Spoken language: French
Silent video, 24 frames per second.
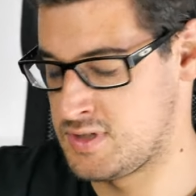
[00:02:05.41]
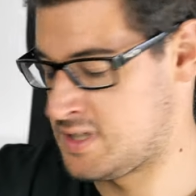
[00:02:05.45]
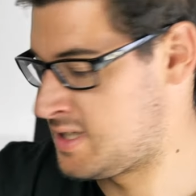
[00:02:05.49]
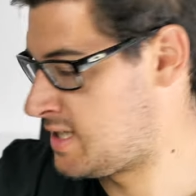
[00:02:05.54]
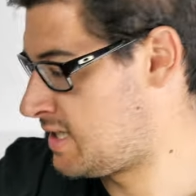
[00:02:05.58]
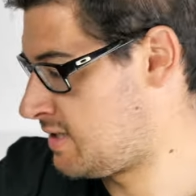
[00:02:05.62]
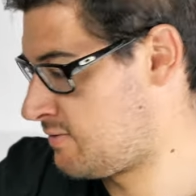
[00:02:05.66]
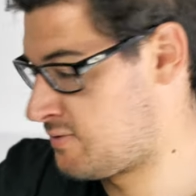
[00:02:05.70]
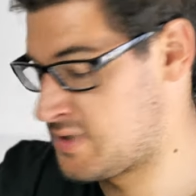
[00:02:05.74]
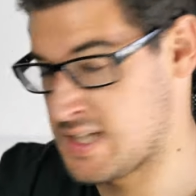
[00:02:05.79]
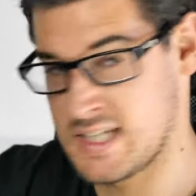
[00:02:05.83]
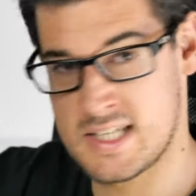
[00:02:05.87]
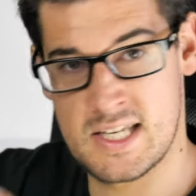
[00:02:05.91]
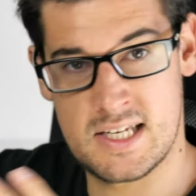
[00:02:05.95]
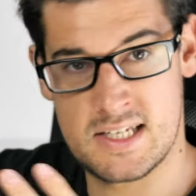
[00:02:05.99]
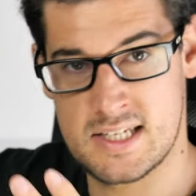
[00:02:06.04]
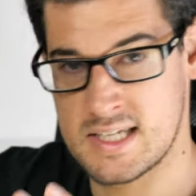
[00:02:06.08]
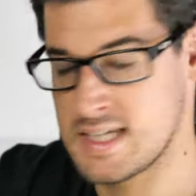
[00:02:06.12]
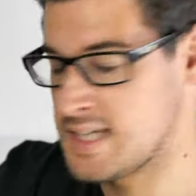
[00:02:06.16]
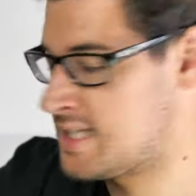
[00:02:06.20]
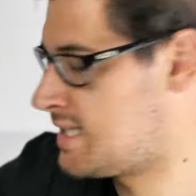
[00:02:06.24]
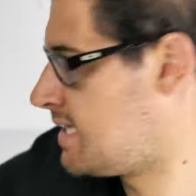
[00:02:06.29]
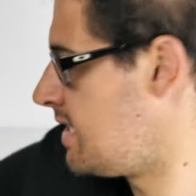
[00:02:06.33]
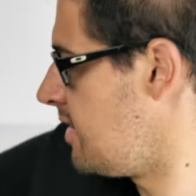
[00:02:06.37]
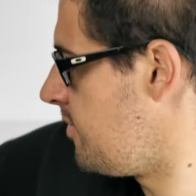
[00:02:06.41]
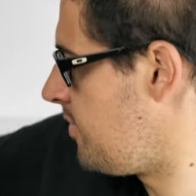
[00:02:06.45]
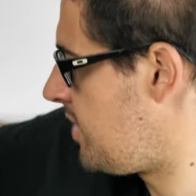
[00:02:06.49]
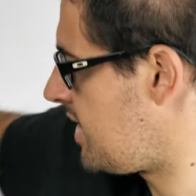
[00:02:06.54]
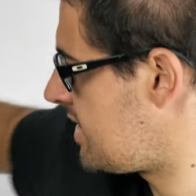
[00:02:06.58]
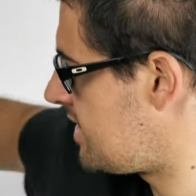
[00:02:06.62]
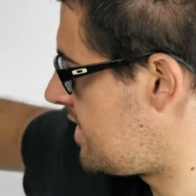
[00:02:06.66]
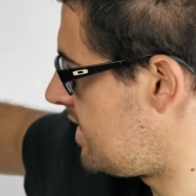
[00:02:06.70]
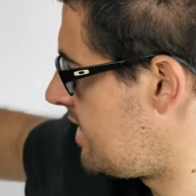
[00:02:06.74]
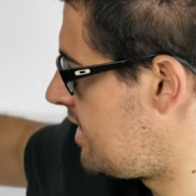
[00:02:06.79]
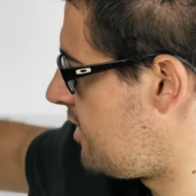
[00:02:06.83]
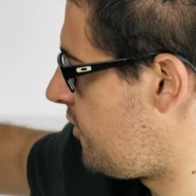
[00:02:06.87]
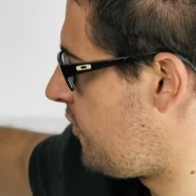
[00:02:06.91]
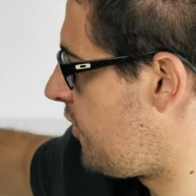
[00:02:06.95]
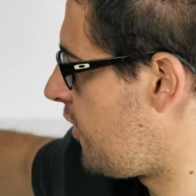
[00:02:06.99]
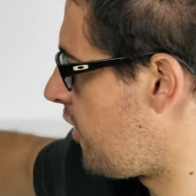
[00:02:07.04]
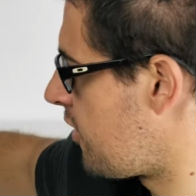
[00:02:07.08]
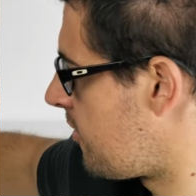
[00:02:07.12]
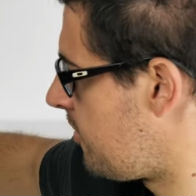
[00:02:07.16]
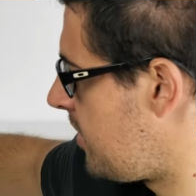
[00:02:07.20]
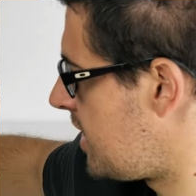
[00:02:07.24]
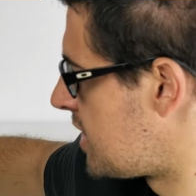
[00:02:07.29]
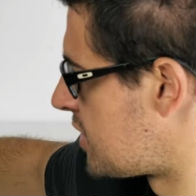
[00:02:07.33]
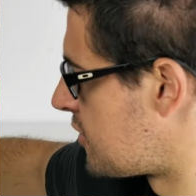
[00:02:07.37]
vous êtes intéressé par ces
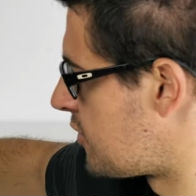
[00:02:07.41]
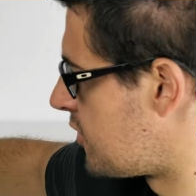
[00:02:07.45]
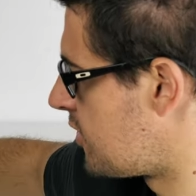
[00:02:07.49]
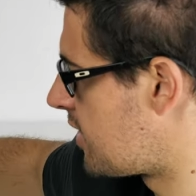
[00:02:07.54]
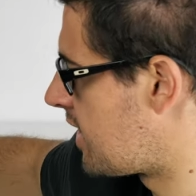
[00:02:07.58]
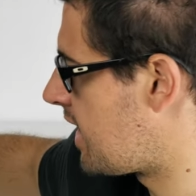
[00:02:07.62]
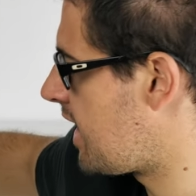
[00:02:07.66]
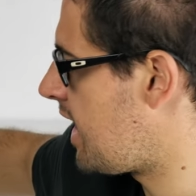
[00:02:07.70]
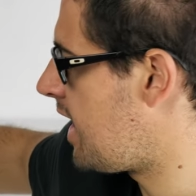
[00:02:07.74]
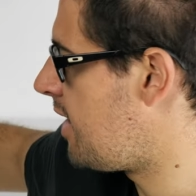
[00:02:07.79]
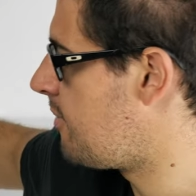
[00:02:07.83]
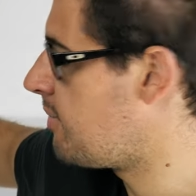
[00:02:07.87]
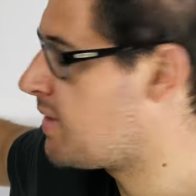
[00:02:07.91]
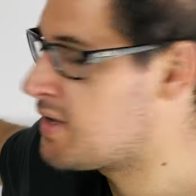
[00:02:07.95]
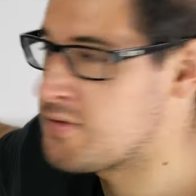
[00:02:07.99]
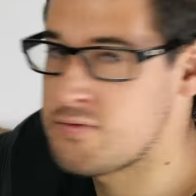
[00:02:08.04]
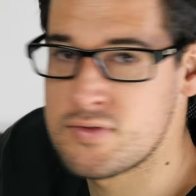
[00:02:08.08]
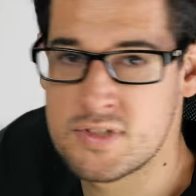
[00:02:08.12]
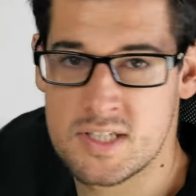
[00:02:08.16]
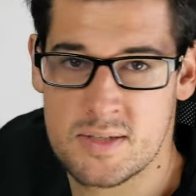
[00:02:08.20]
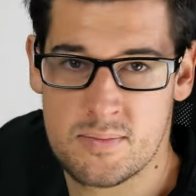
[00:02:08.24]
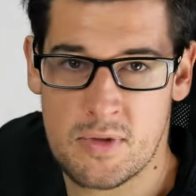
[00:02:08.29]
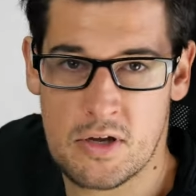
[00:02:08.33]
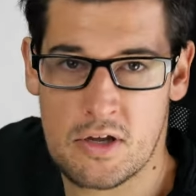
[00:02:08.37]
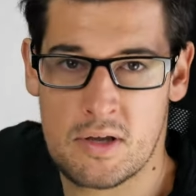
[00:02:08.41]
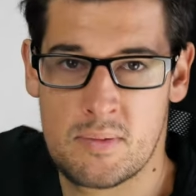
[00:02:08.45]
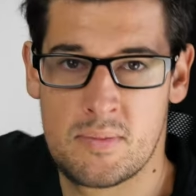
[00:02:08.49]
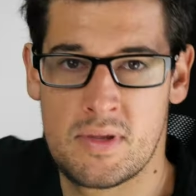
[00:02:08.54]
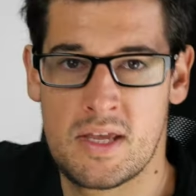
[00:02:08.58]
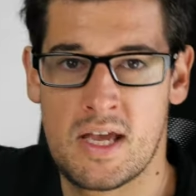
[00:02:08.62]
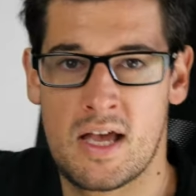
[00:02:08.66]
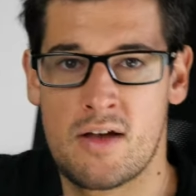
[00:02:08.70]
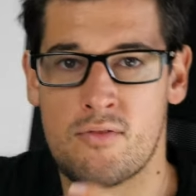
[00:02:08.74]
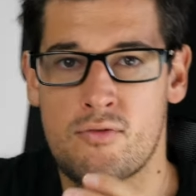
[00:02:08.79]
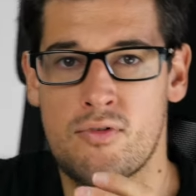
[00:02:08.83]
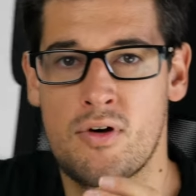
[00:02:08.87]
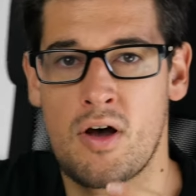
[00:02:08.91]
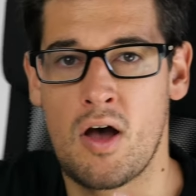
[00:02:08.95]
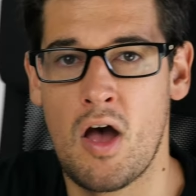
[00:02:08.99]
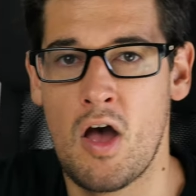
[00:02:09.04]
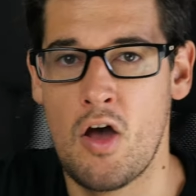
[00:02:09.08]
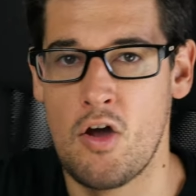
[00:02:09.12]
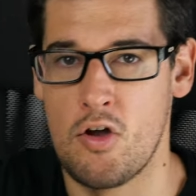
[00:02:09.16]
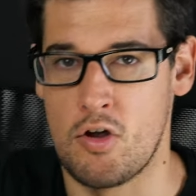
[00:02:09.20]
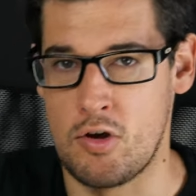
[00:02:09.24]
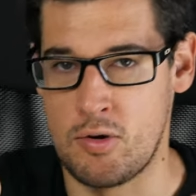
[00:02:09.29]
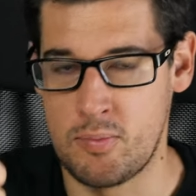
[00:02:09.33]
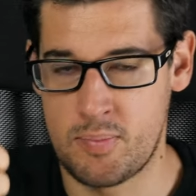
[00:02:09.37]
différentes plages focales, mais vous aimeriez bien avoir
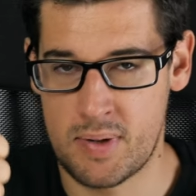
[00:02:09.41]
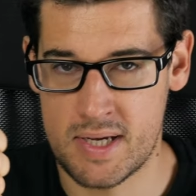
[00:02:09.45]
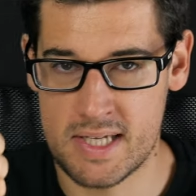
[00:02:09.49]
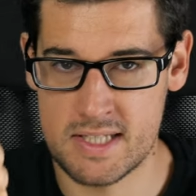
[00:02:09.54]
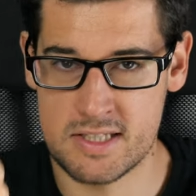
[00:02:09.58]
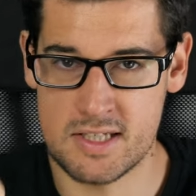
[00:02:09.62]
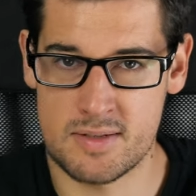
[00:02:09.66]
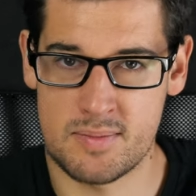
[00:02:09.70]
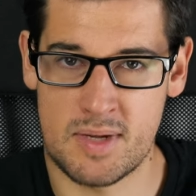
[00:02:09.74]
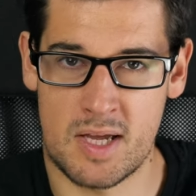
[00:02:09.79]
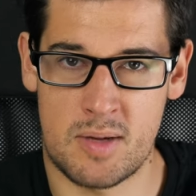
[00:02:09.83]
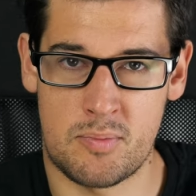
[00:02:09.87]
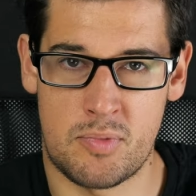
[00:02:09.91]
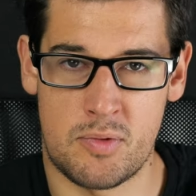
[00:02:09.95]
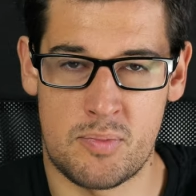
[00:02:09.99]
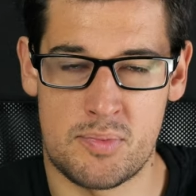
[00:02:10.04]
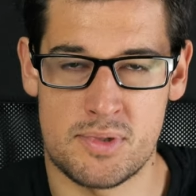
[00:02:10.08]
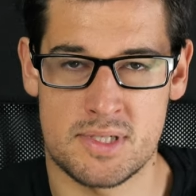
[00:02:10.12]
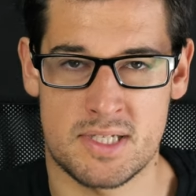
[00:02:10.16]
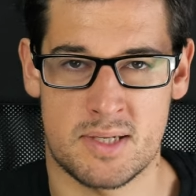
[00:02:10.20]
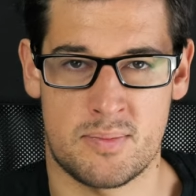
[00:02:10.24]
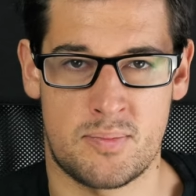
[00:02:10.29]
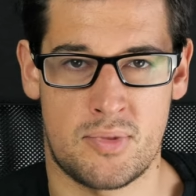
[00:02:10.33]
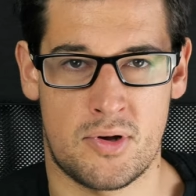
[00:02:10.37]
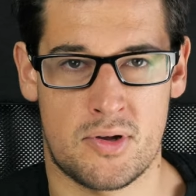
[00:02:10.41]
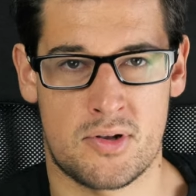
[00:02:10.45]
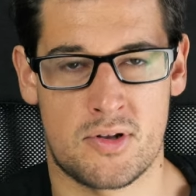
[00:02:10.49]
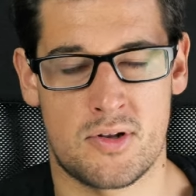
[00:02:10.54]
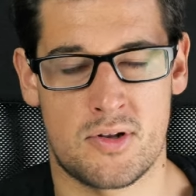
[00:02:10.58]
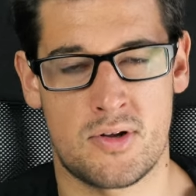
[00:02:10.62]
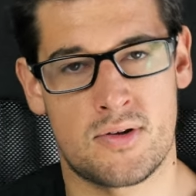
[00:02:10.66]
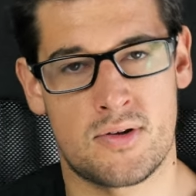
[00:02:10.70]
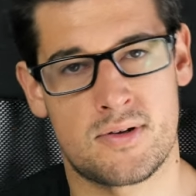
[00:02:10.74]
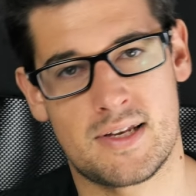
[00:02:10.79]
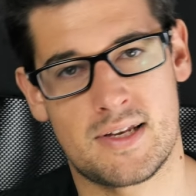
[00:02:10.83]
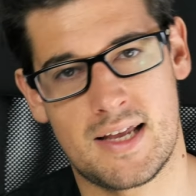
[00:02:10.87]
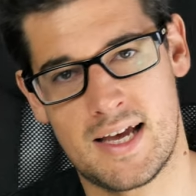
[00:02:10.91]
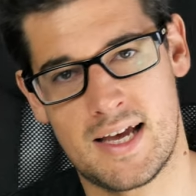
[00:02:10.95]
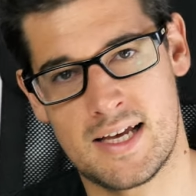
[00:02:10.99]
une prise en main un peu plus importante,